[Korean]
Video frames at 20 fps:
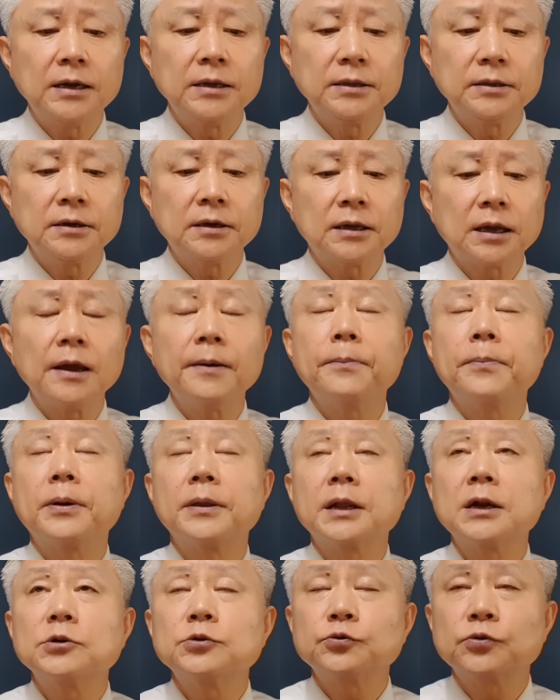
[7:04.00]
있는 게
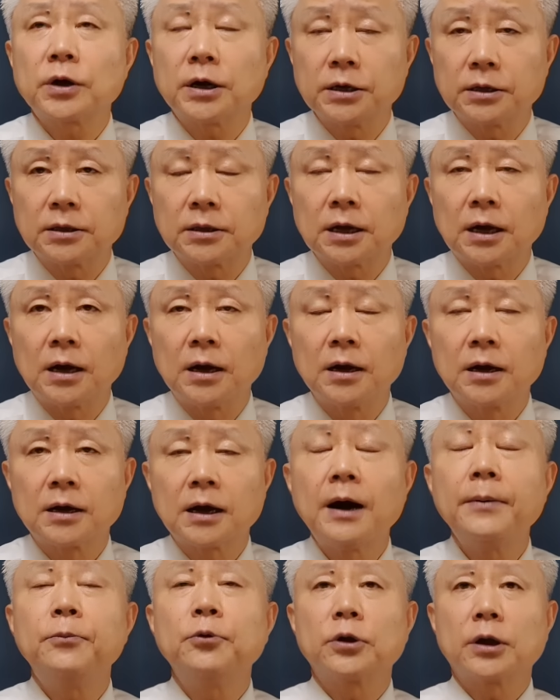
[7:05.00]
편할 수가 있다.
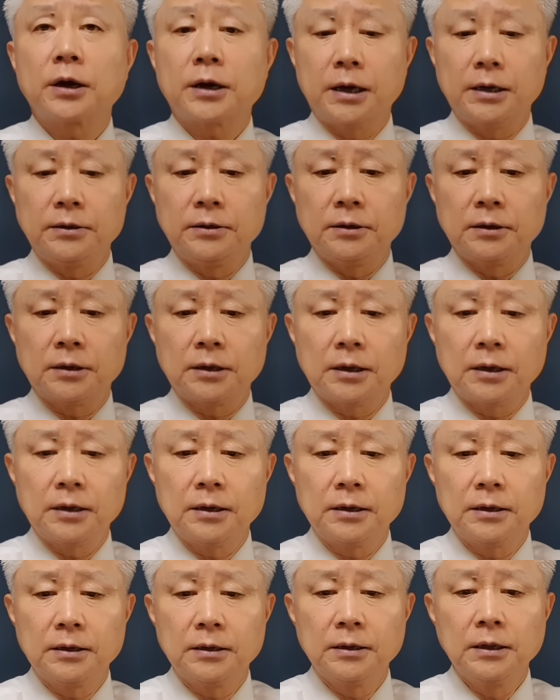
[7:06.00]
감옥에 가 있는 게.
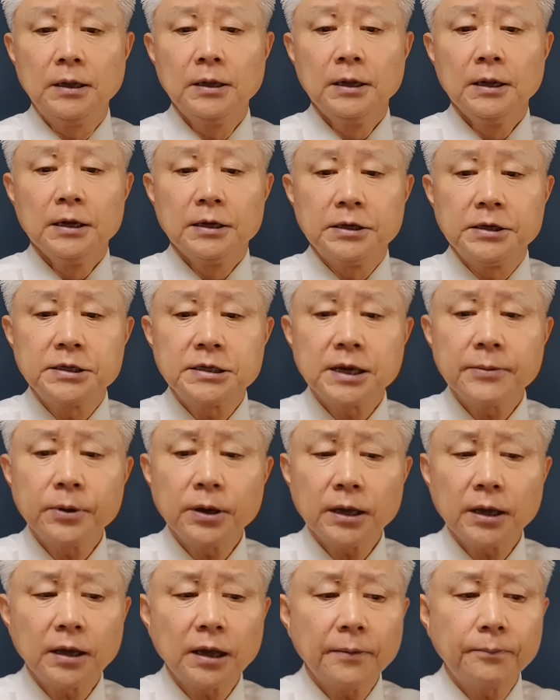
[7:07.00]

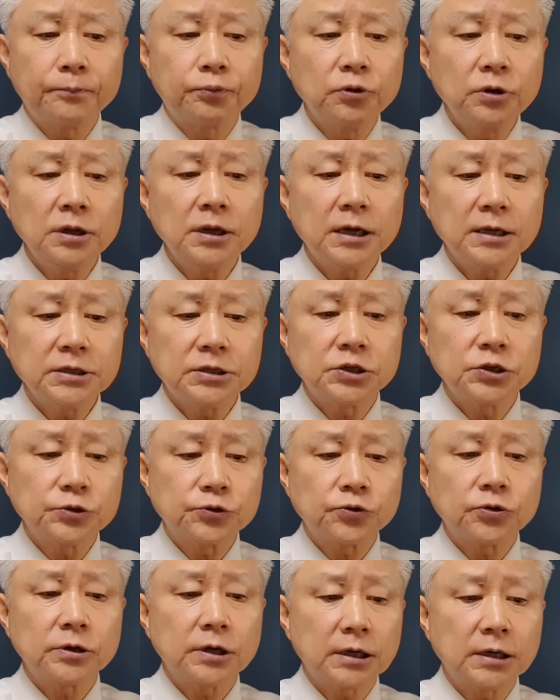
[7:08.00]
이재명에게 불리한
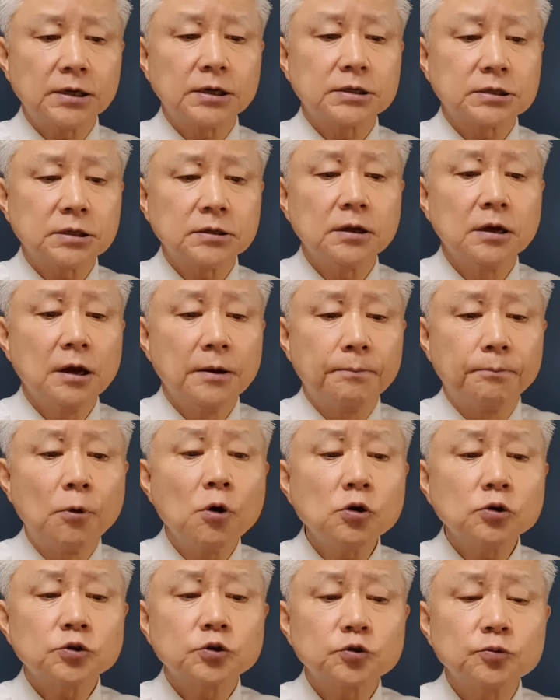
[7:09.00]
진술을 하는 것은
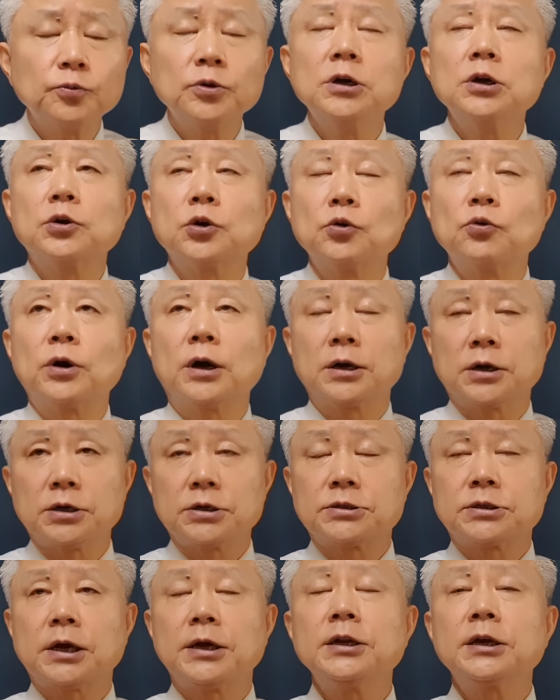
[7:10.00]
목숨을 걸고 하는
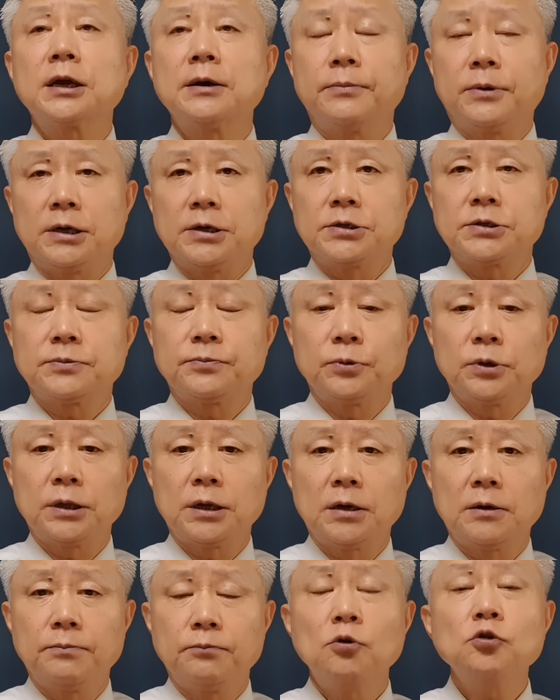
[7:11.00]
것이다. 이렇게 말했습니다.
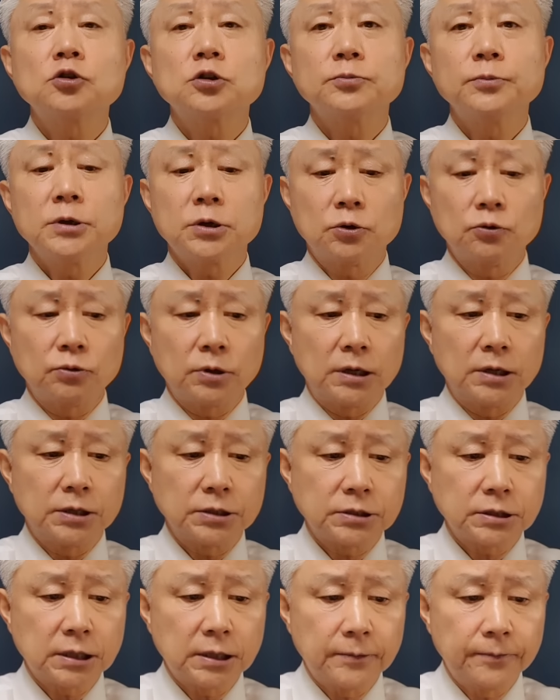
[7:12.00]
목숨을 걸고 하는
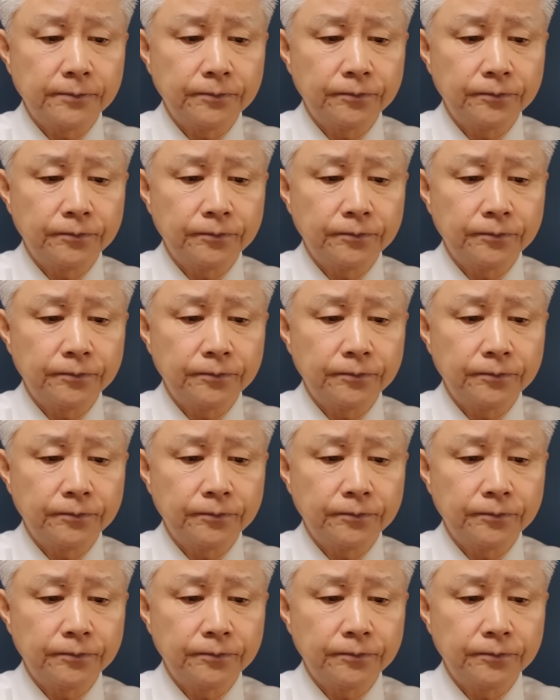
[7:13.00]
것이다.